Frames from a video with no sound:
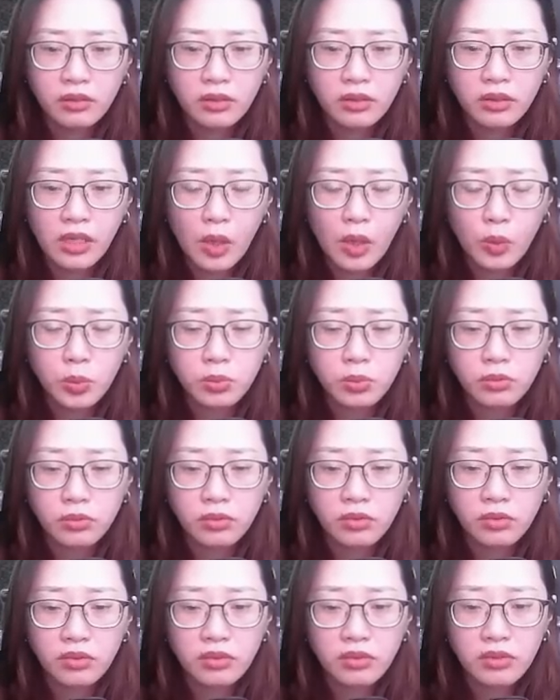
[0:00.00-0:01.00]
Không,
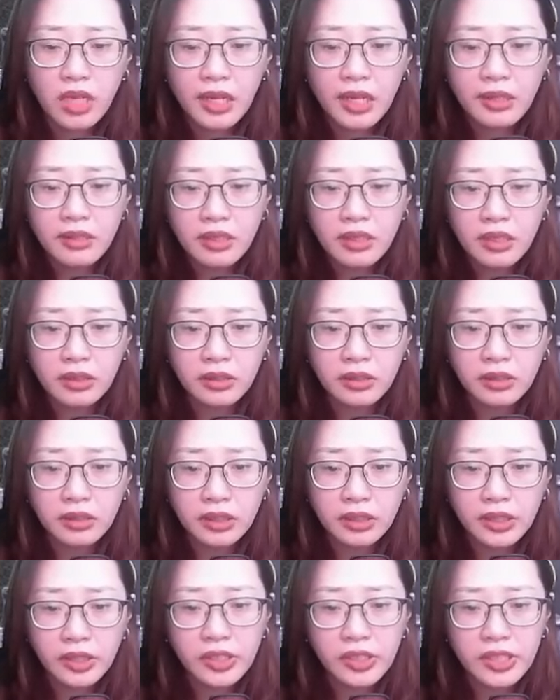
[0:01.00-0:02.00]
đến lượt
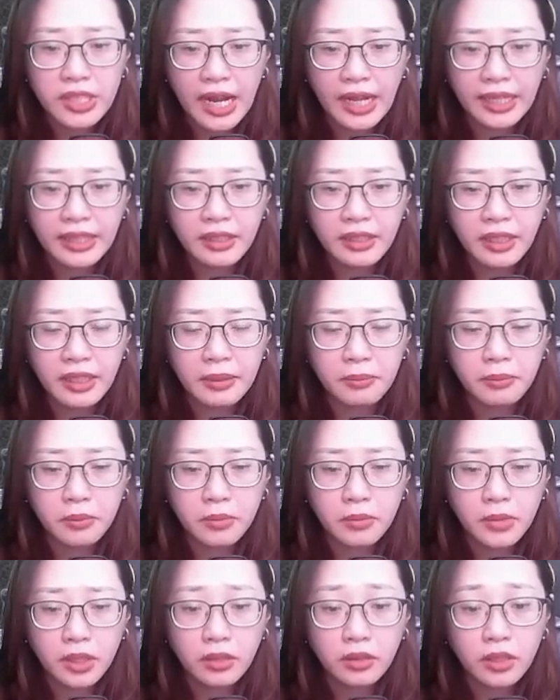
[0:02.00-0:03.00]
ngươi trải nghiệm
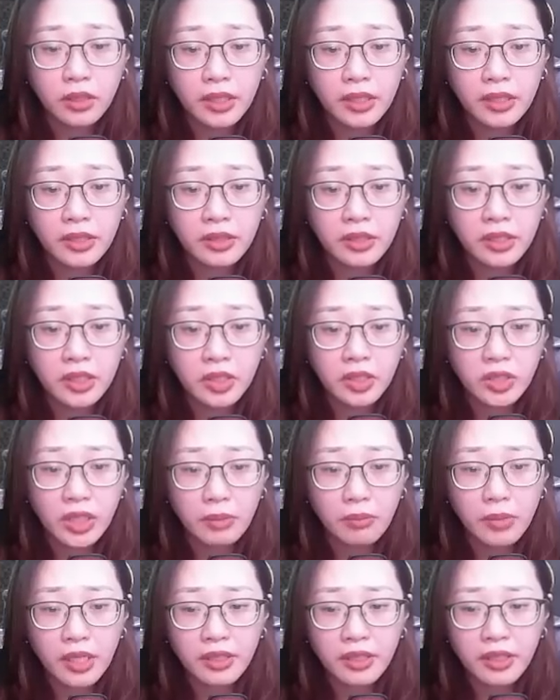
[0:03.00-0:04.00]
thì ngươi
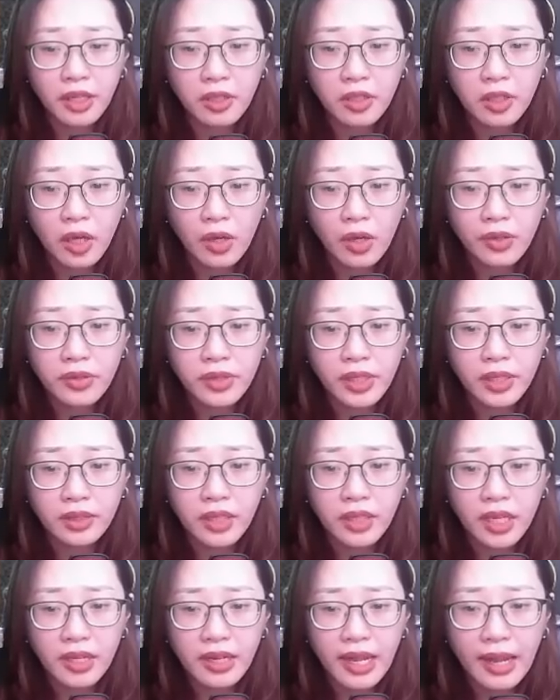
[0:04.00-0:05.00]
sẽ biết nó khó
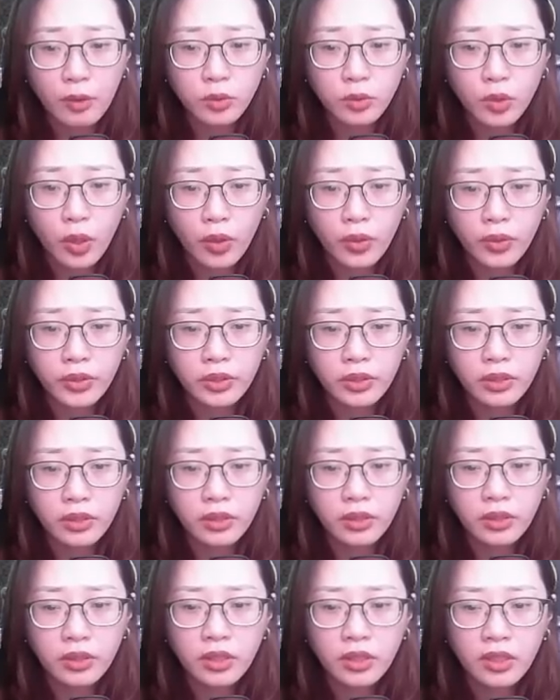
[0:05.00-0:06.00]
nhịn thế nào thôi.
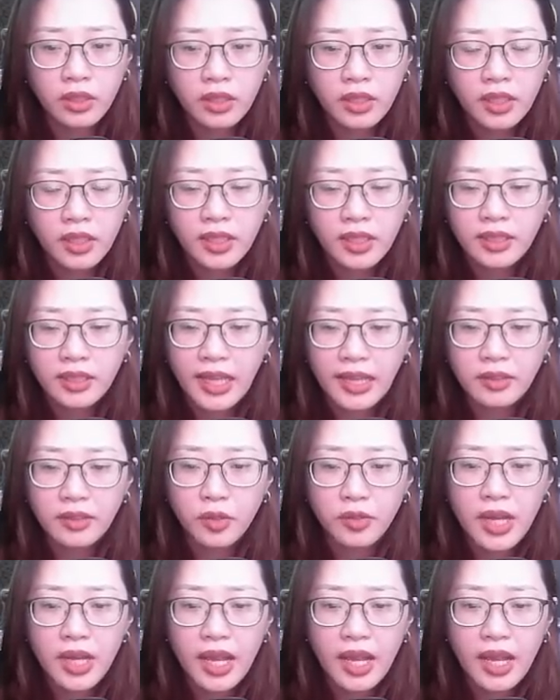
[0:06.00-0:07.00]
Tả
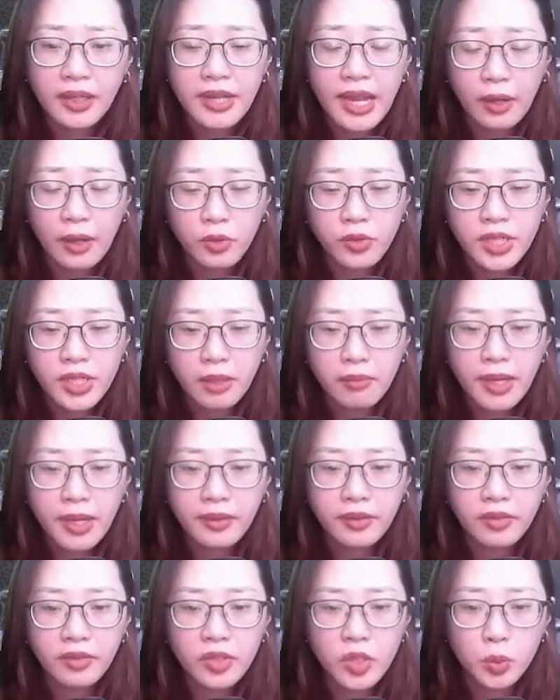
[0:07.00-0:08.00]
Tiểu Đa đảo trắng
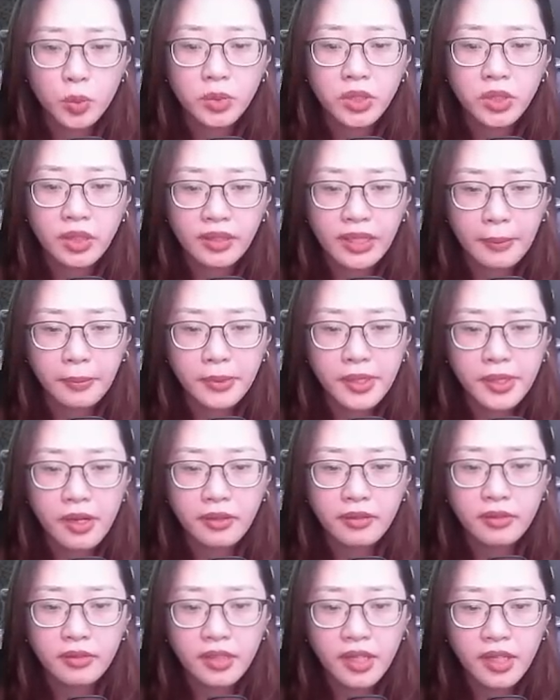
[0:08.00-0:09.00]
mắt, dùng sức kẹp
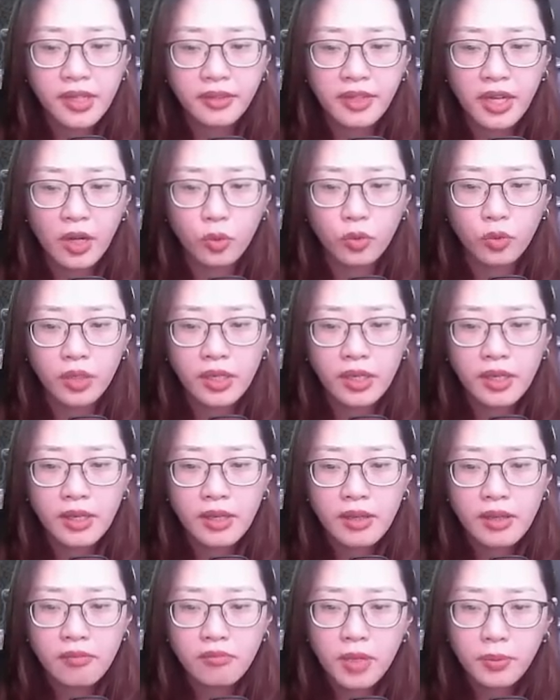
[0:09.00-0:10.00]
chân, nghiêng đầu.
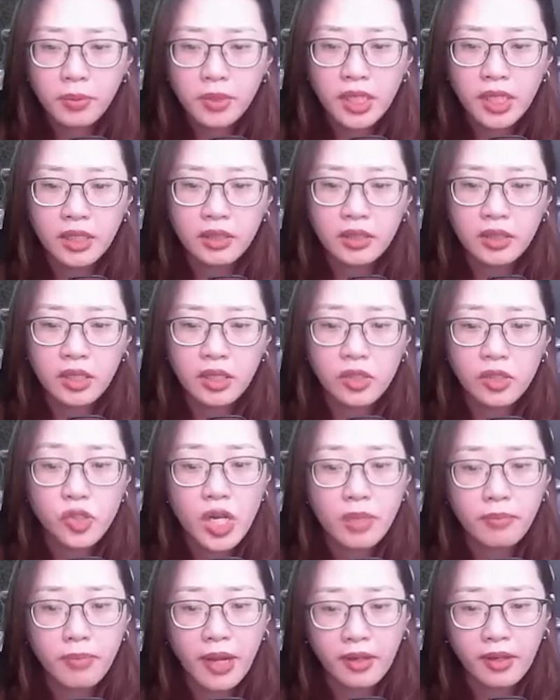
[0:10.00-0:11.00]
Bắp thịt từ
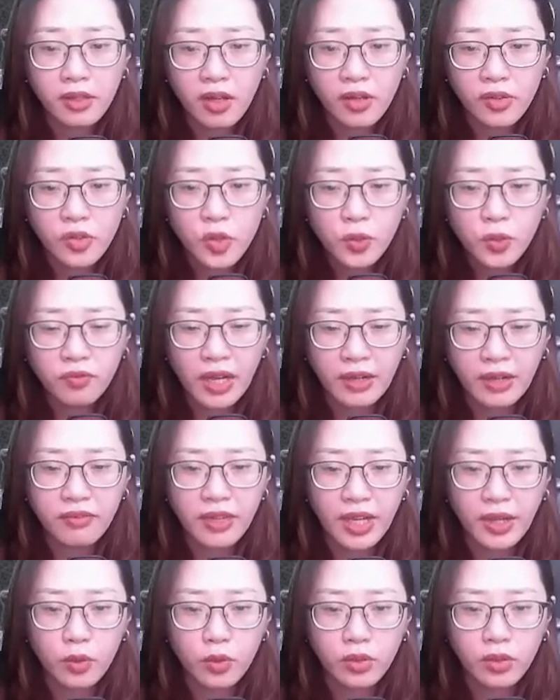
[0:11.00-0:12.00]
trên mặt co rút vặn
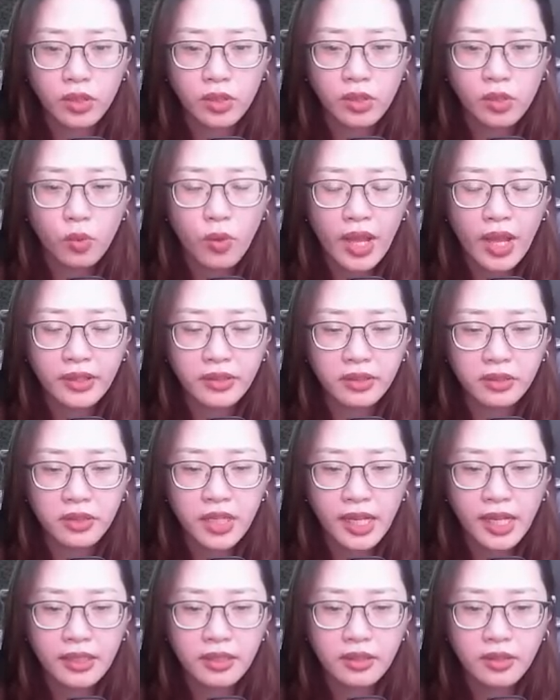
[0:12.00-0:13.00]
vẹo. Qua nửa
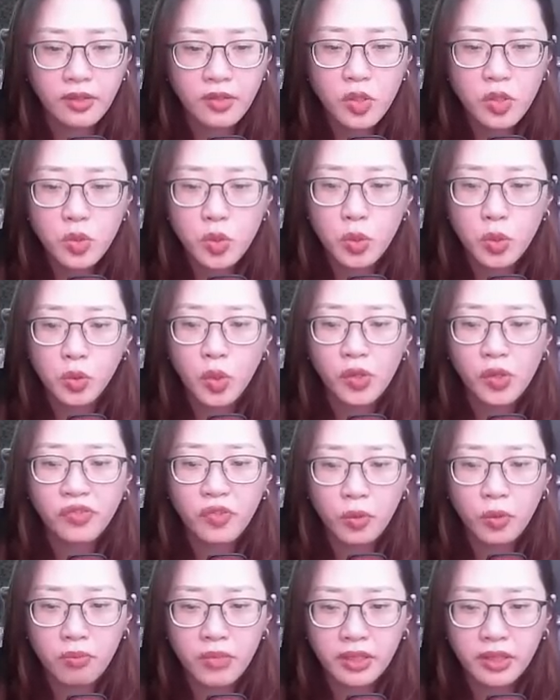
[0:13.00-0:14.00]
ngày, rốt cuộc khôi
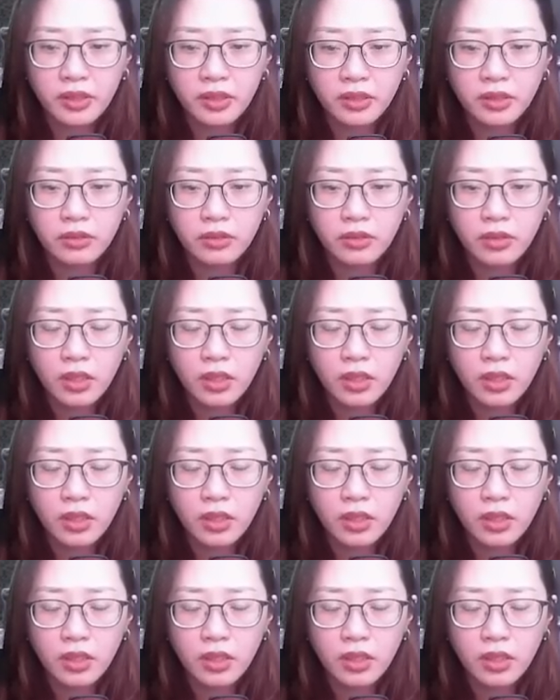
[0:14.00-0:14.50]
phục bình thường.